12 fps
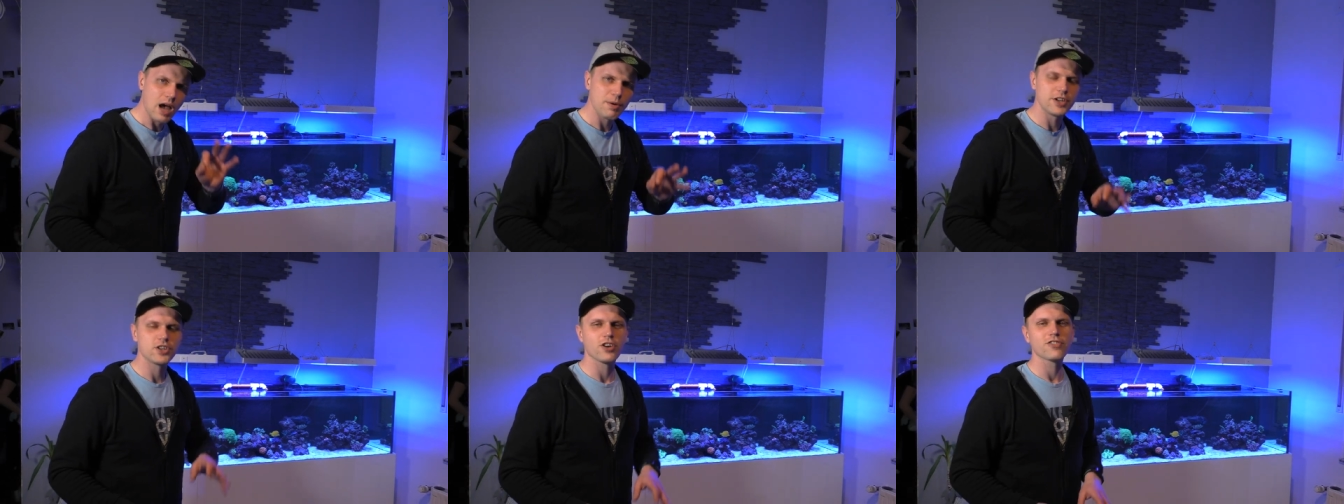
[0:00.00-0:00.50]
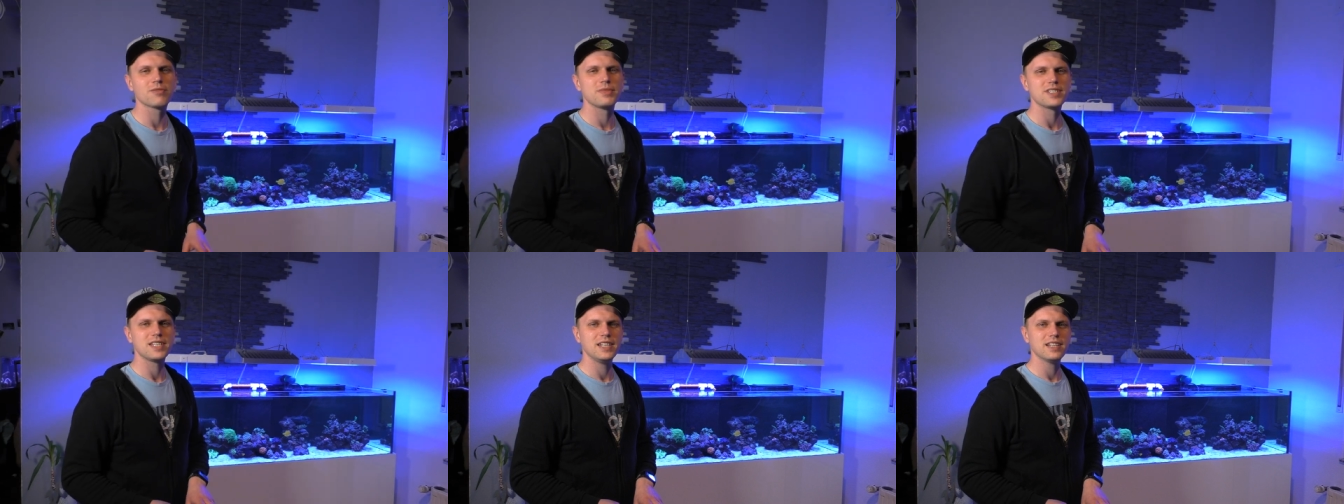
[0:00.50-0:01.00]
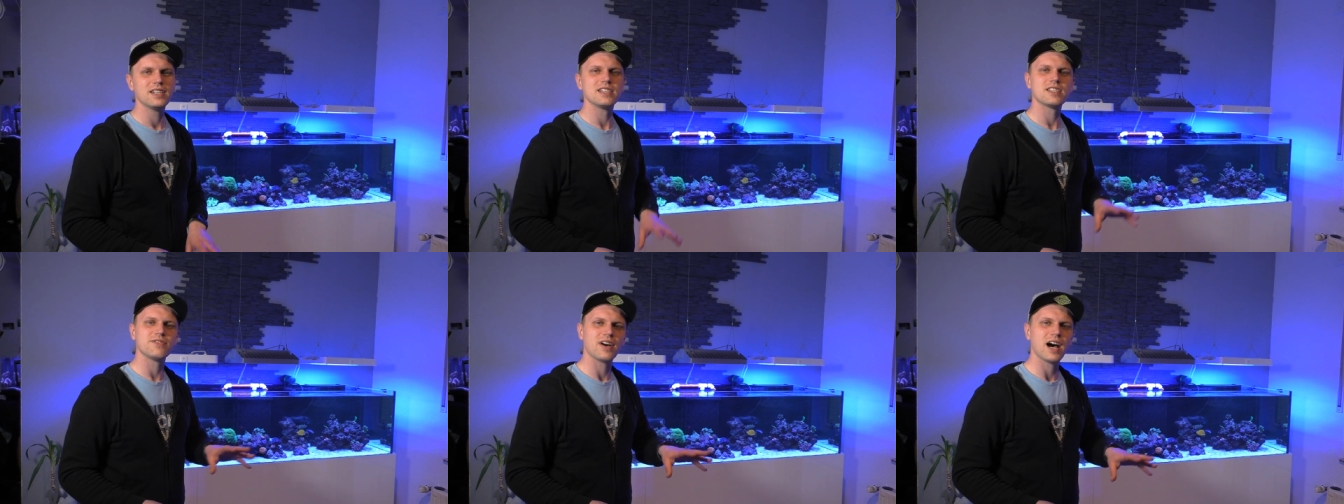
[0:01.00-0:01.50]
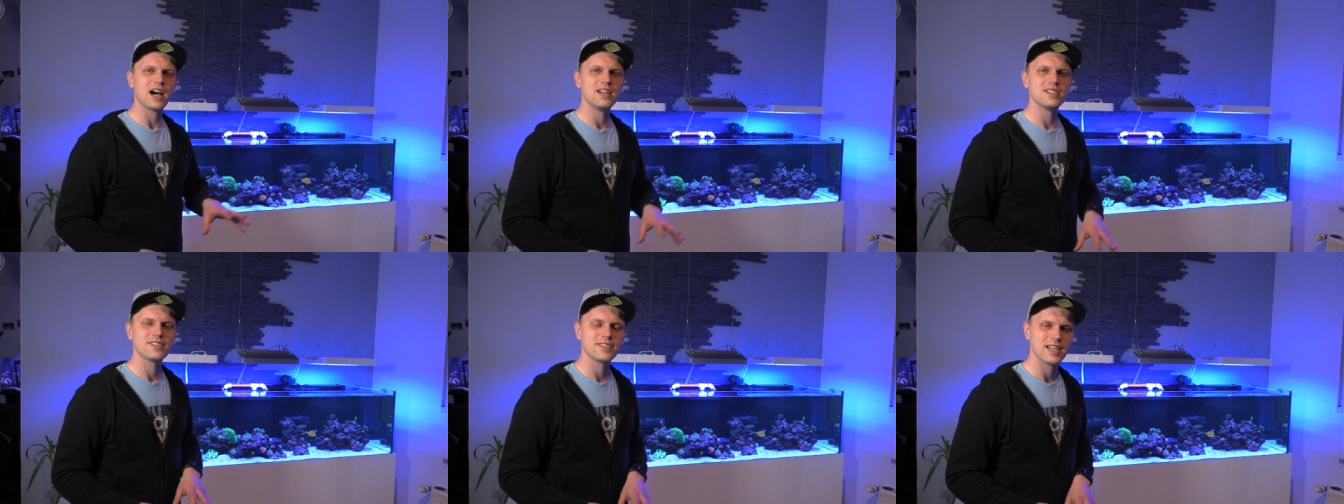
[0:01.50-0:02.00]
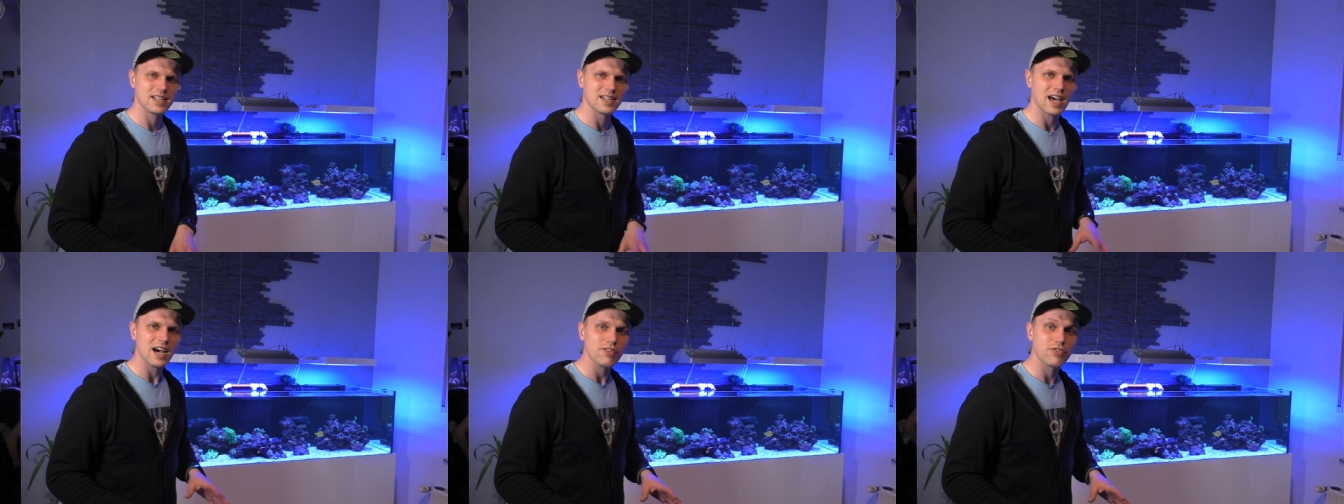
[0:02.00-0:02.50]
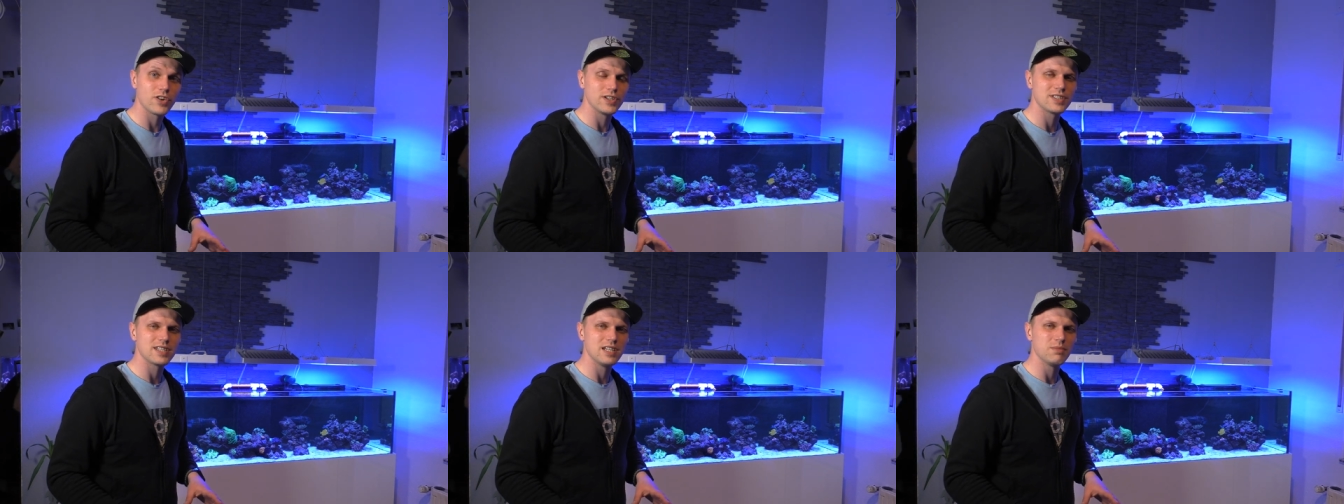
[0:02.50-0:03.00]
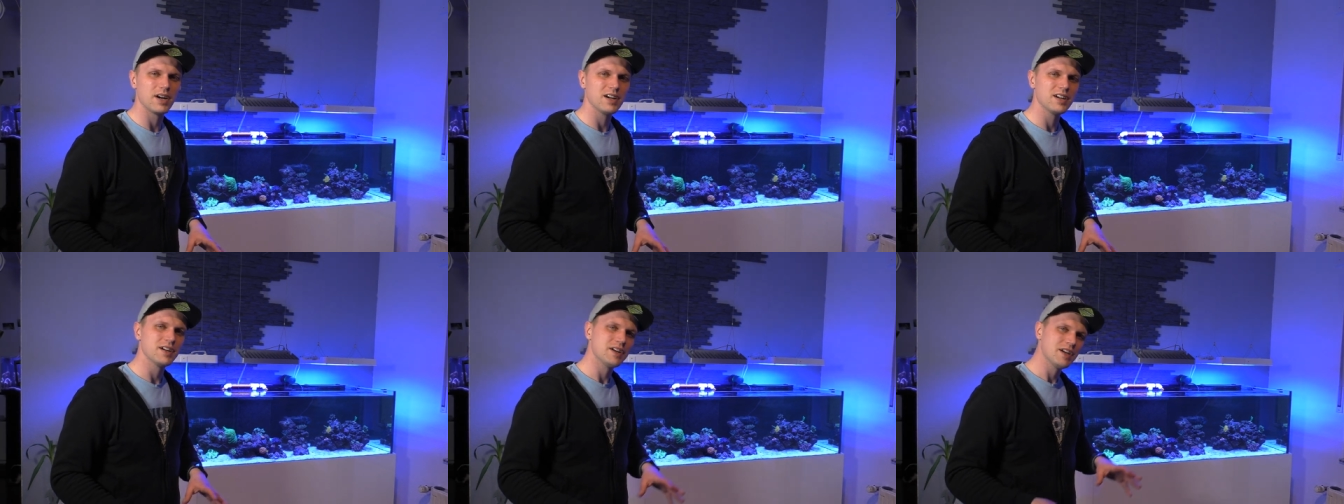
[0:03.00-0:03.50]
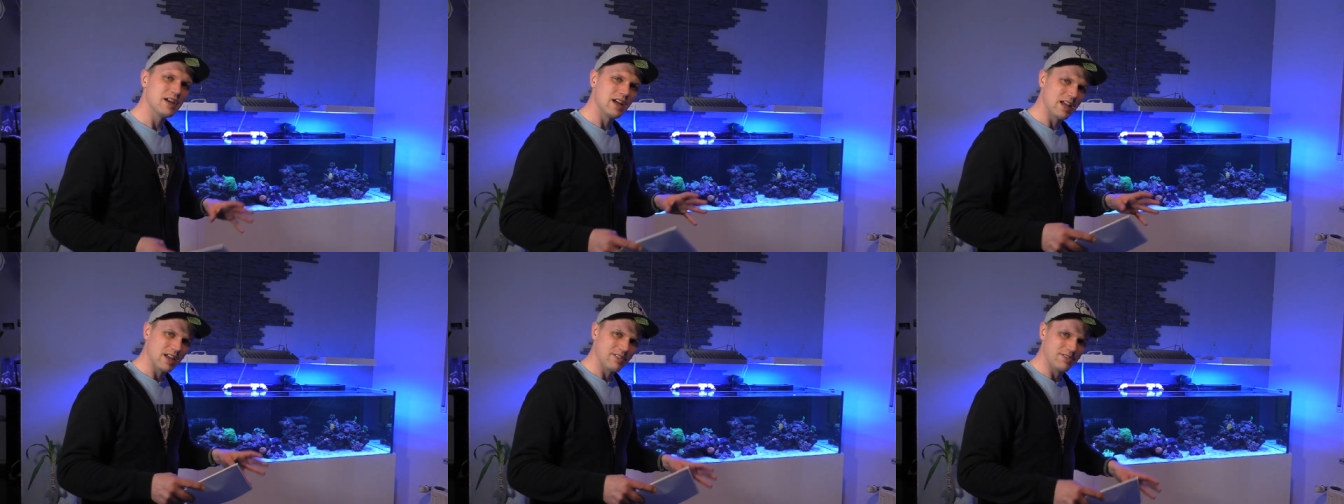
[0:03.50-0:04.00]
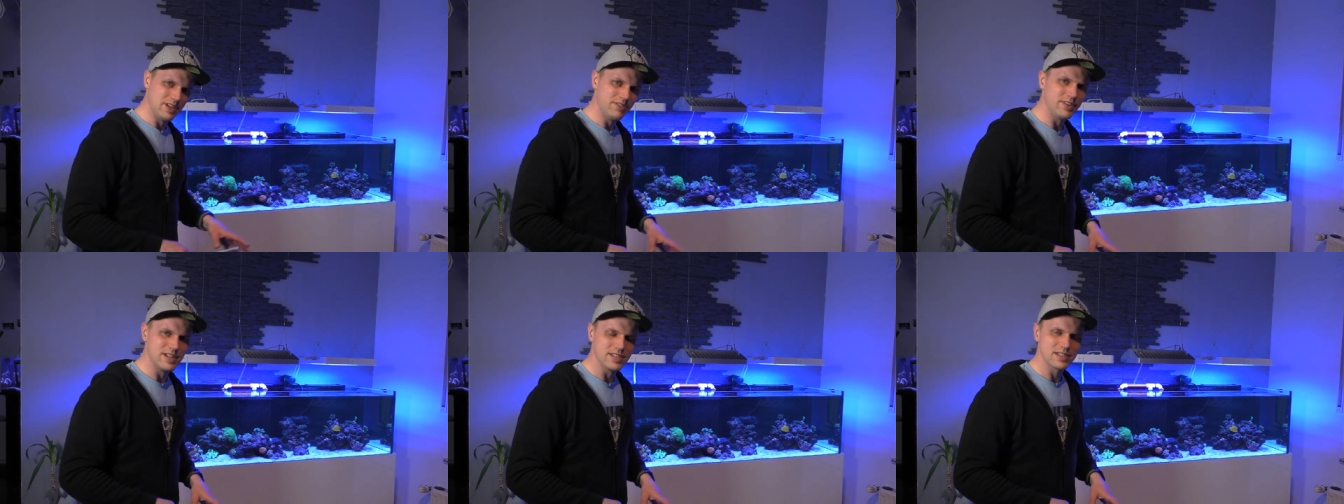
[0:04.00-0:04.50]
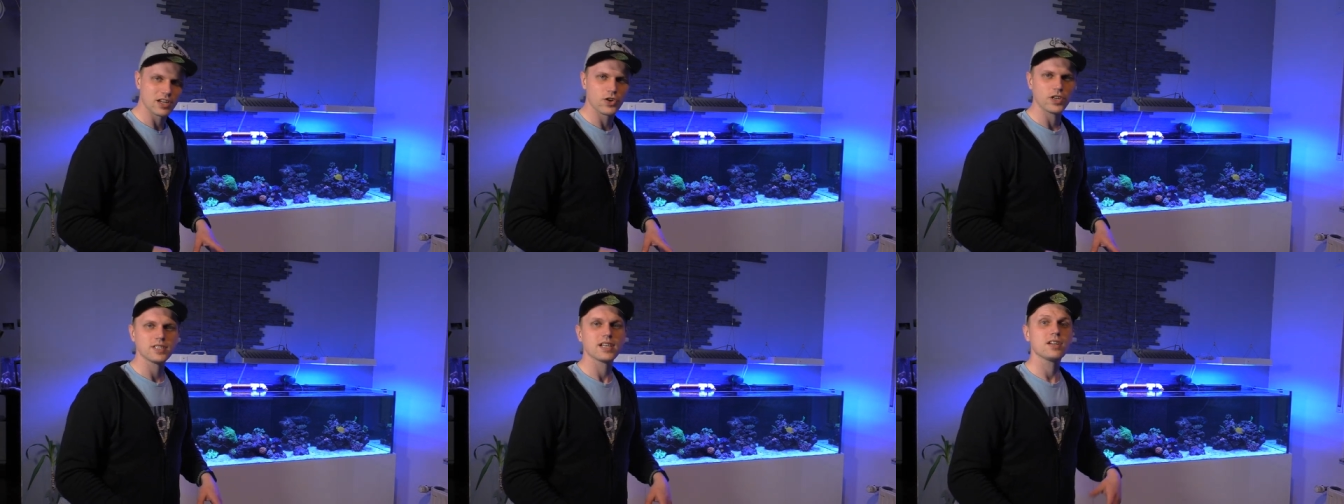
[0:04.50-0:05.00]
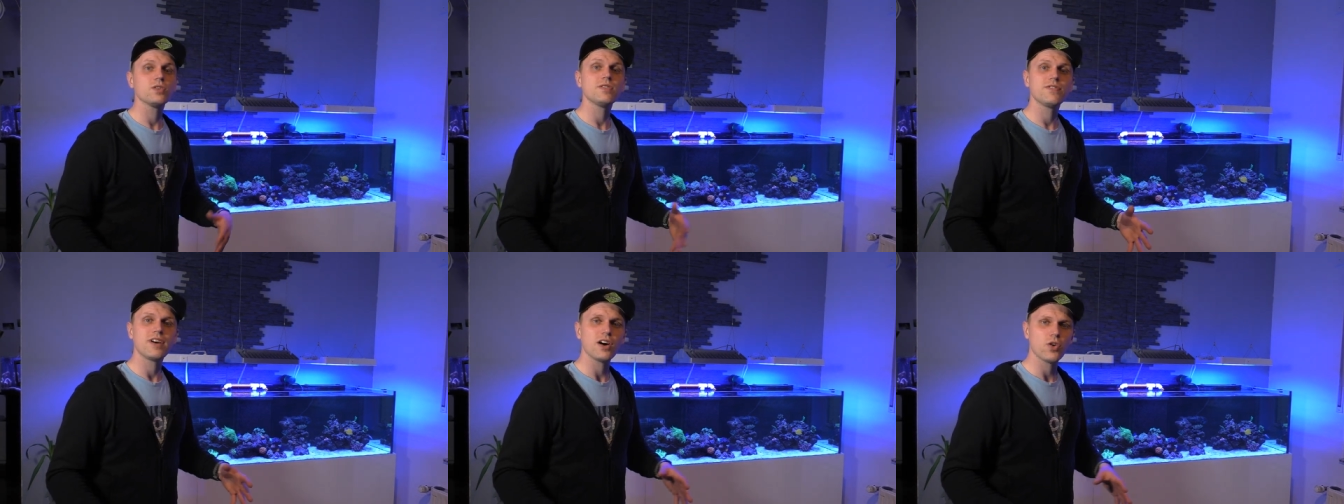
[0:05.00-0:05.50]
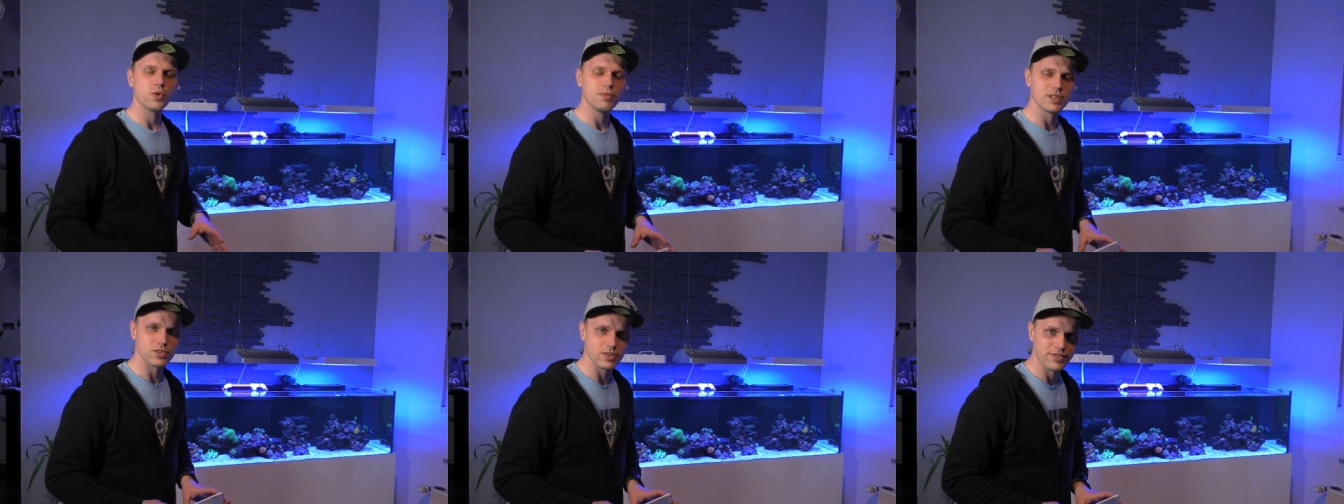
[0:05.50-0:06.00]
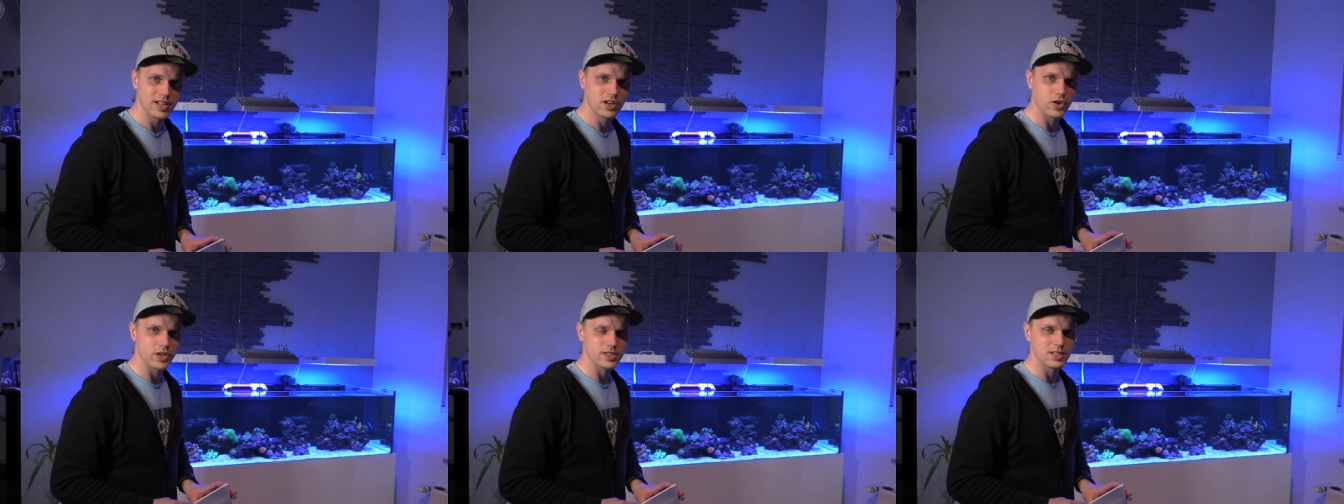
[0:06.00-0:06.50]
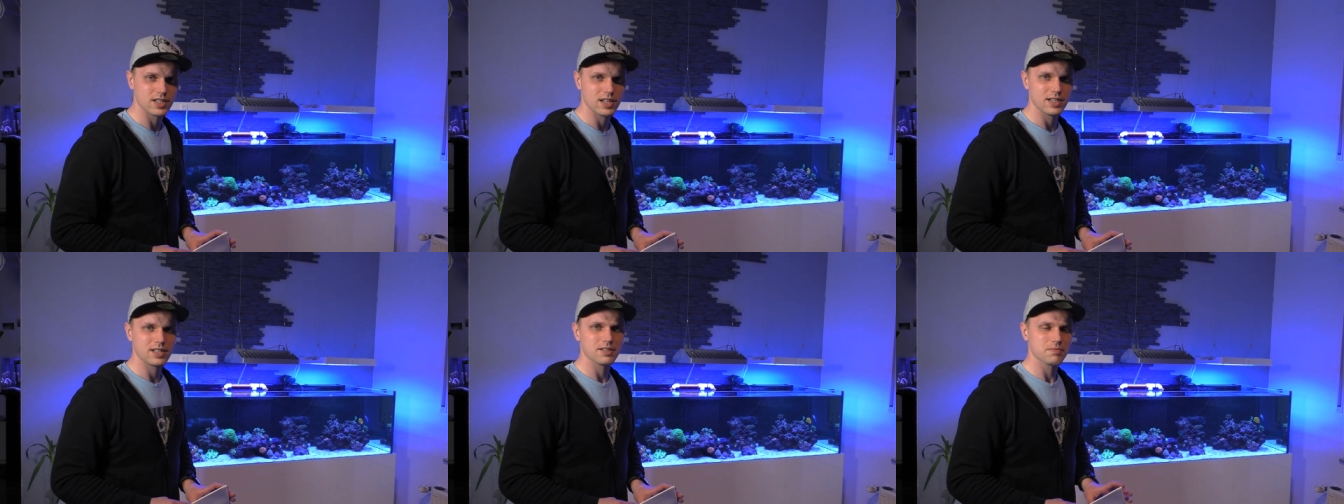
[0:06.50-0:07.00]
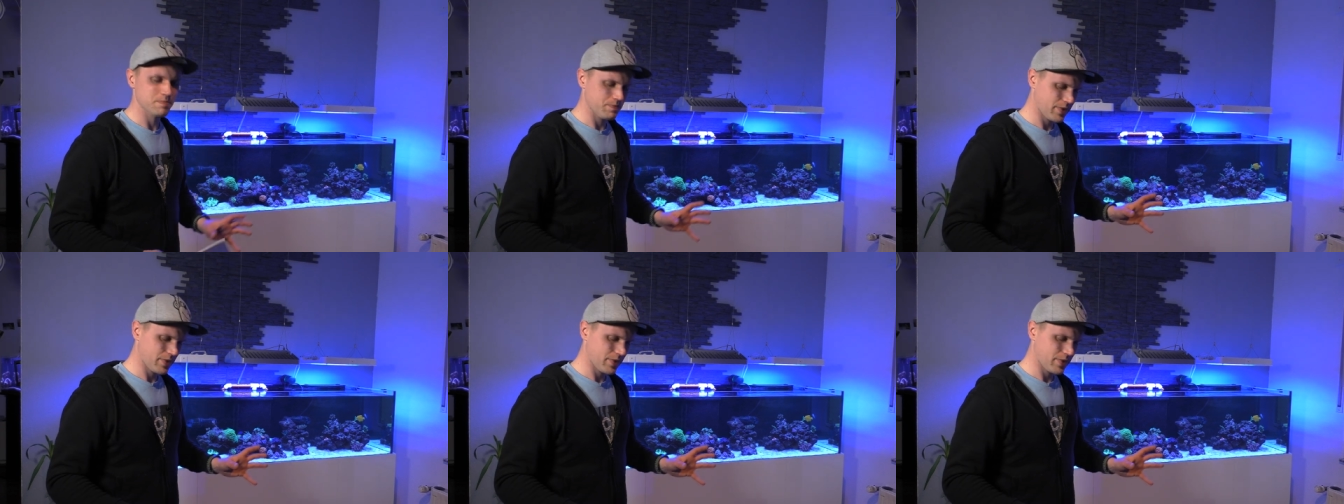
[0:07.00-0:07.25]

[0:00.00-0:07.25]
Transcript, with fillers: Aber ich hoffe bis hierhin, es war alles sehr nachvollziehbar, wie viel es gekostet hat und warum es so viel gekostet hat.